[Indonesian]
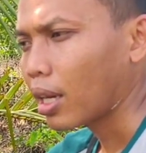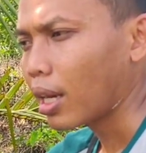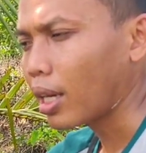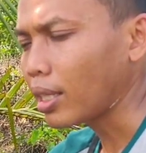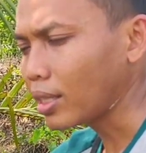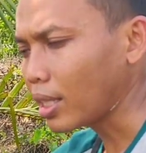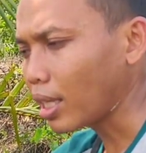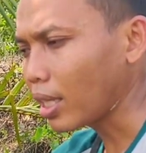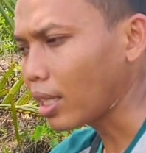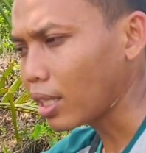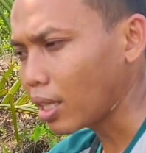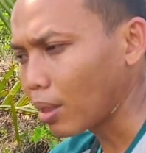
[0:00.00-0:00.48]

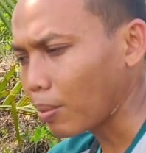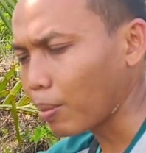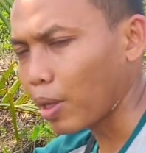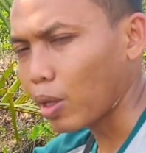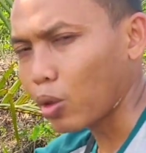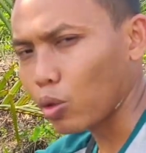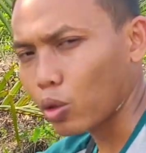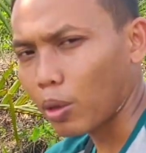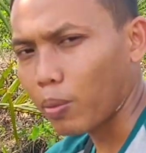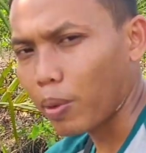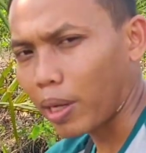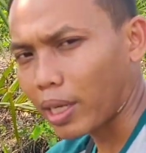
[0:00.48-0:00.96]
kan saya tetap
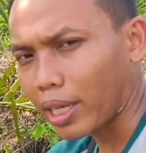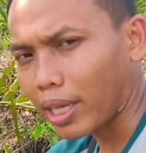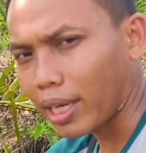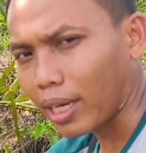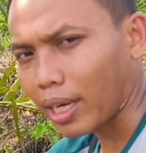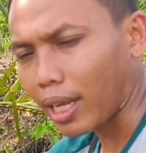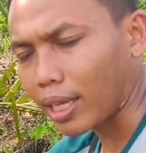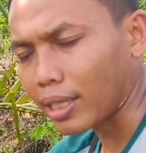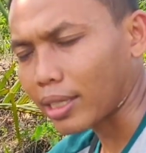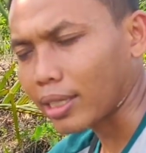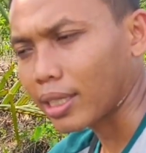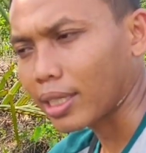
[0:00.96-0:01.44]
mengikuti padi
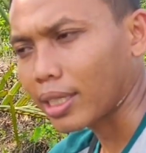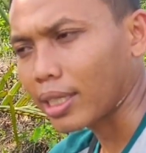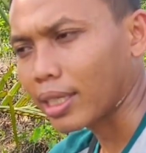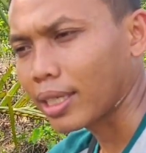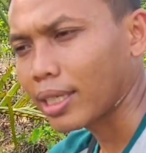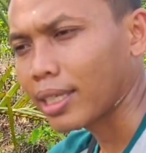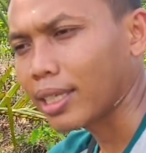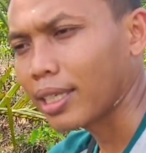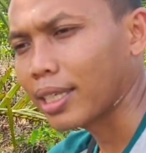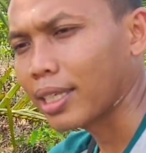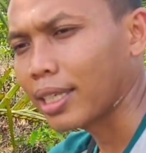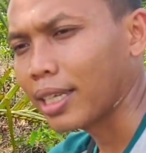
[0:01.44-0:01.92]
keras
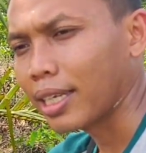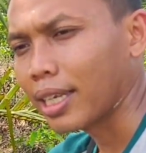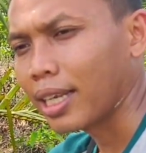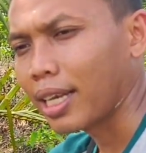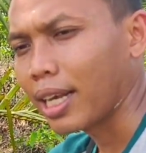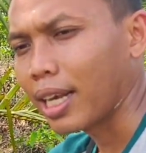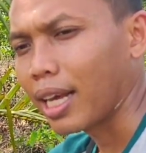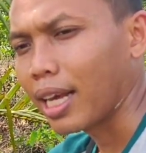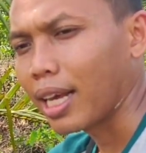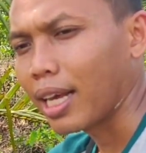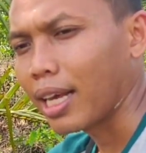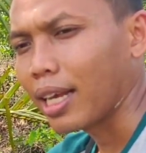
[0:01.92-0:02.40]

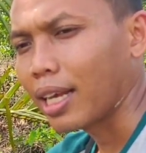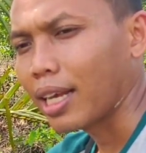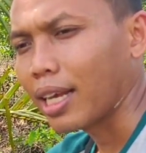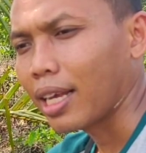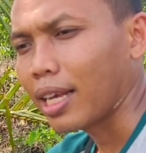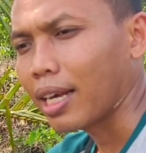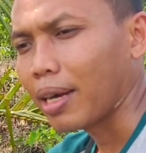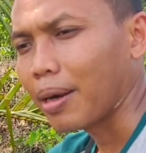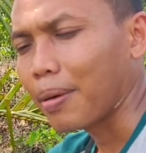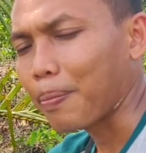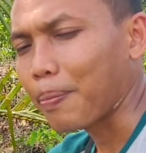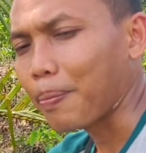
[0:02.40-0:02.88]

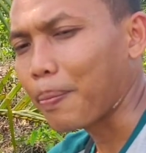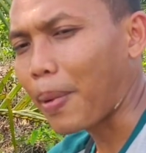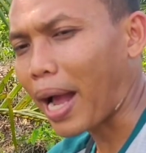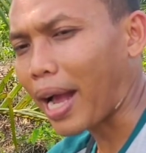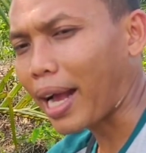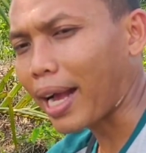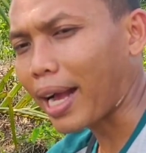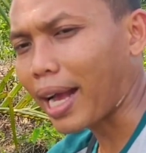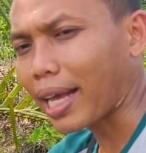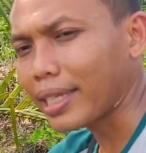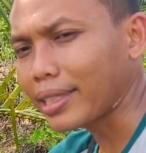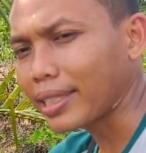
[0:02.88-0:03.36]

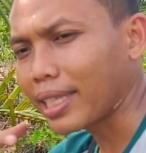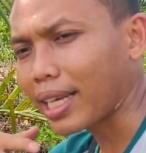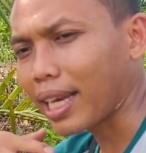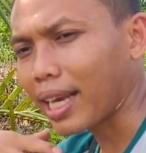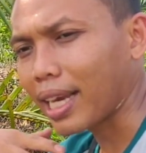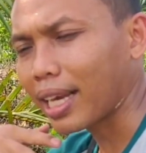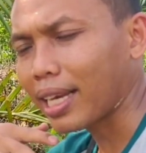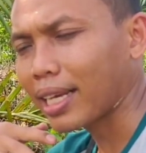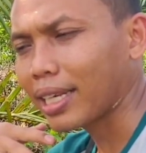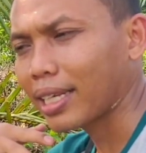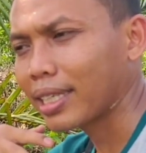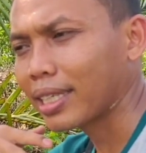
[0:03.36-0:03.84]

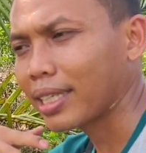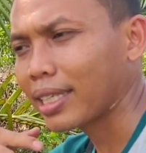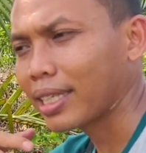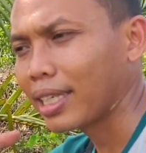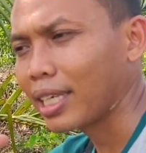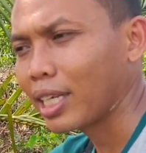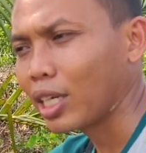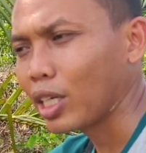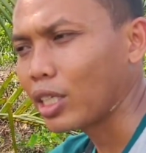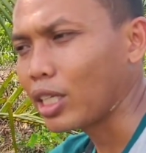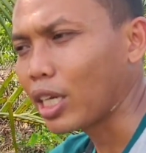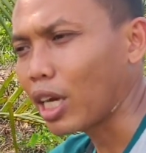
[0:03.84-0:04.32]
makannya
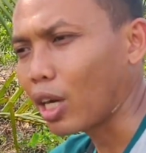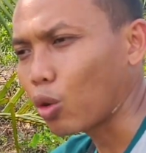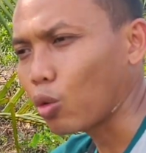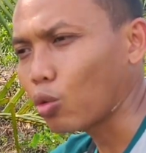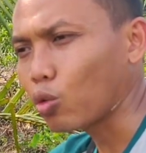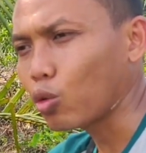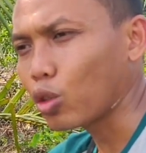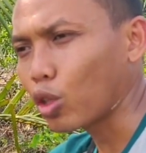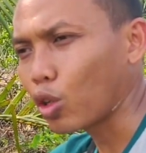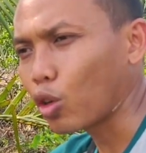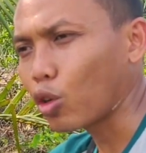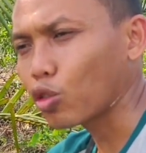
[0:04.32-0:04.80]
yang
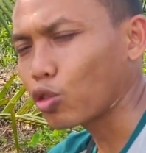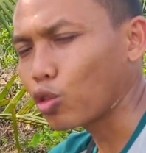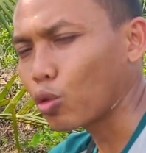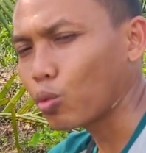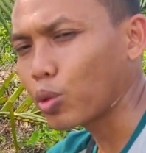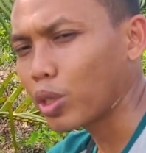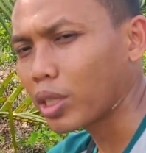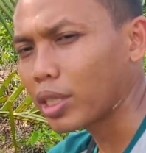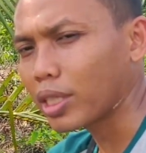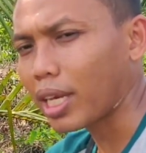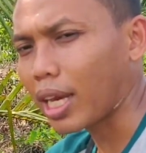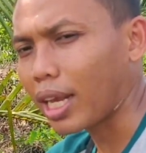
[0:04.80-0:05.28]
untuk
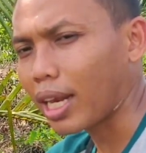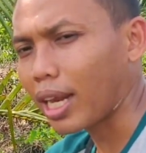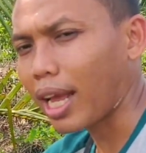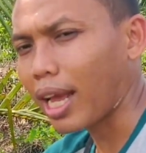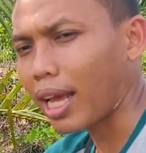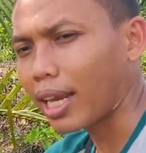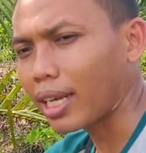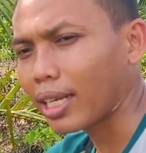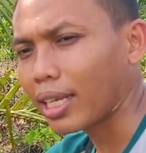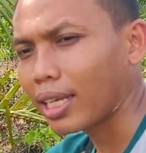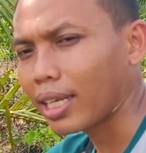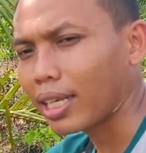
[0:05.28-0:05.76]
dikonsumsi
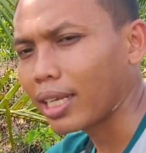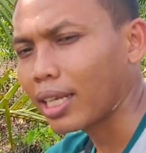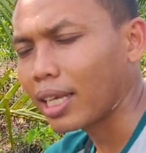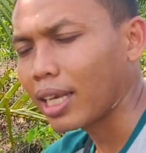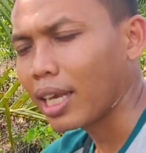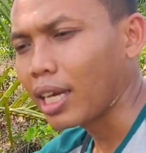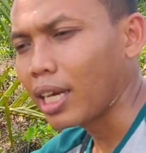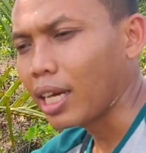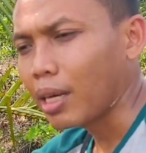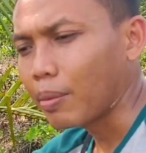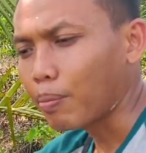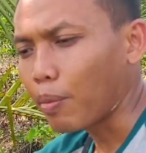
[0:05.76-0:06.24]
sehari-hari
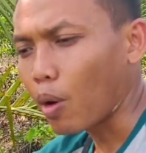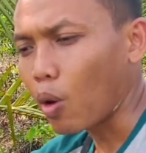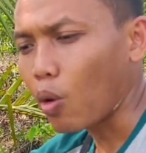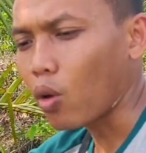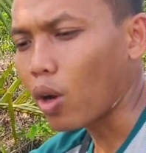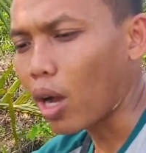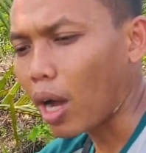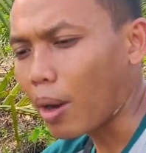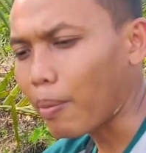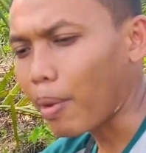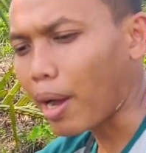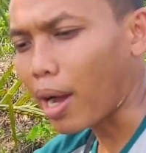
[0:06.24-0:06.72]

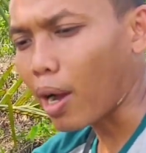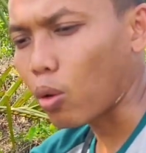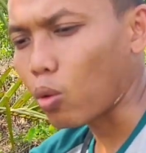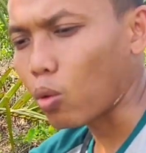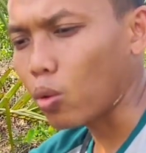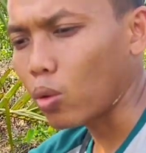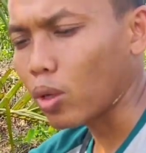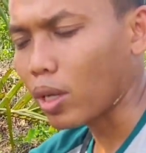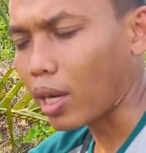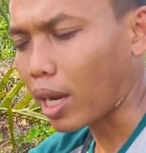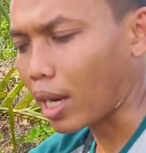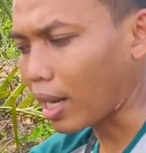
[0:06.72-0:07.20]
mau nggak
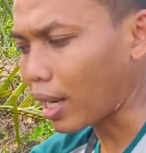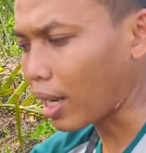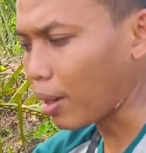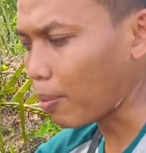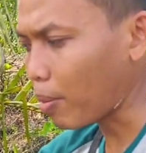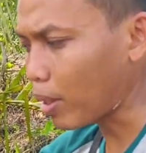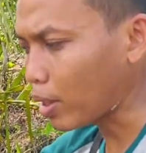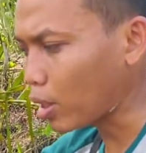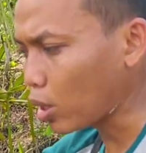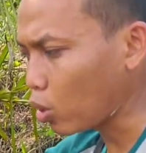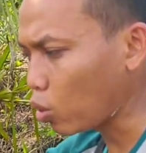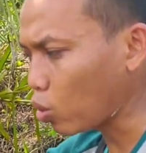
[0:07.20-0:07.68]
mau
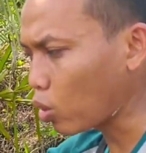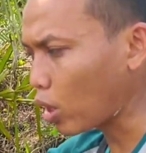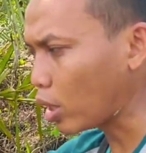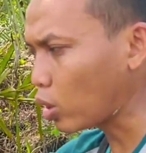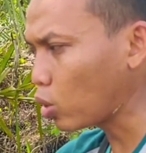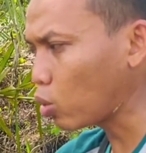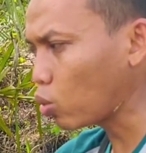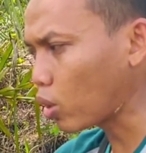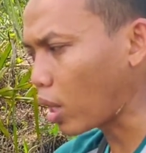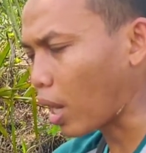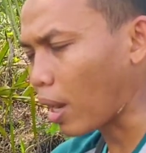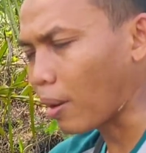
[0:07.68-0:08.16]
karena yang padi
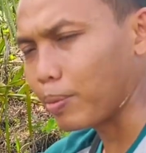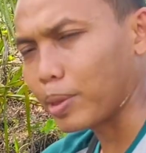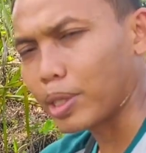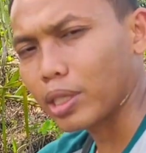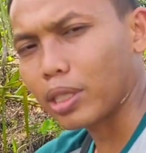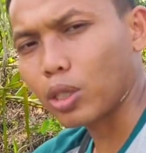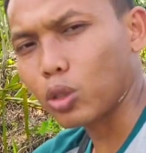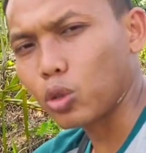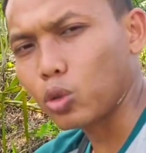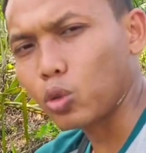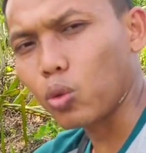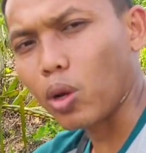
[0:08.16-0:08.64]
lunak itu udah
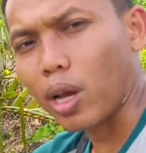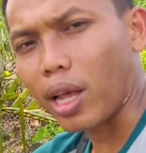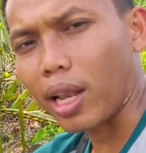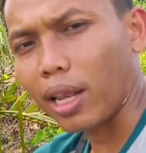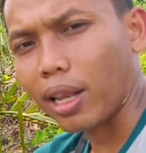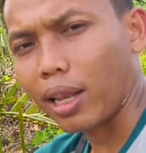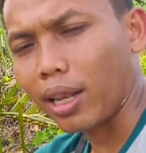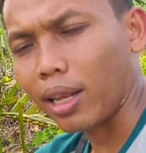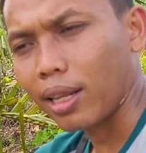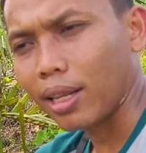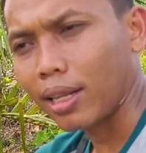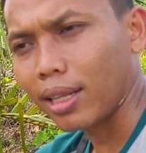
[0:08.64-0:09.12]
habis
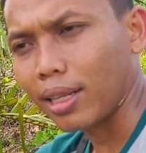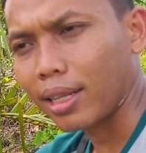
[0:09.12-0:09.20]
terjual